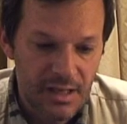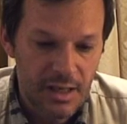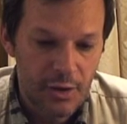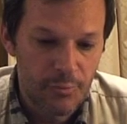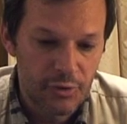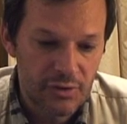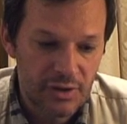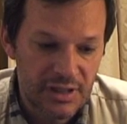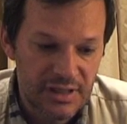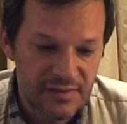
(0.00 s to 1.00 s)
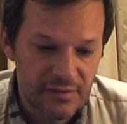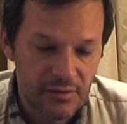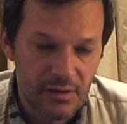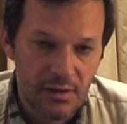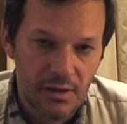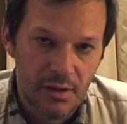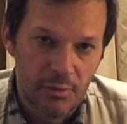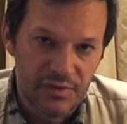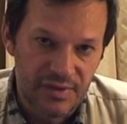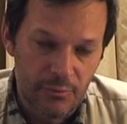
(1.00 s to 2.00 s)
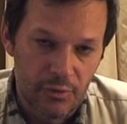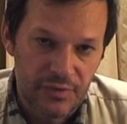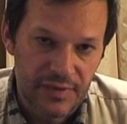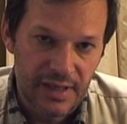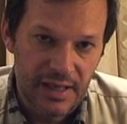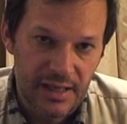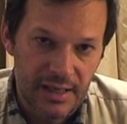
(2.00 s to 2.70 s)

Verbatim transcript: E come ho detto all'inizio, questa mostra